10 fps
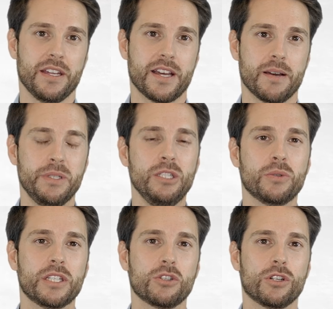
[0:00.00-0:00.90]
da
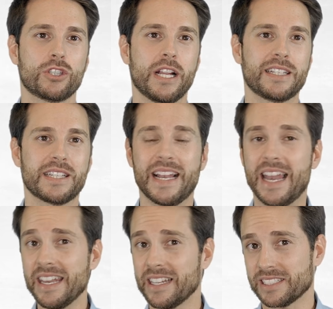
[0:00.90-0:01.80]
Bildung in Deutschland
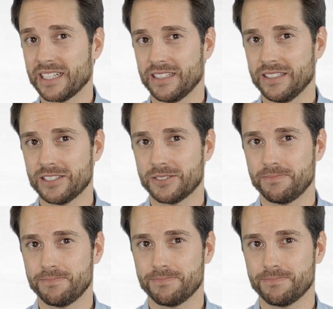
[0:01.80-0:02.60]
Ländersache ist.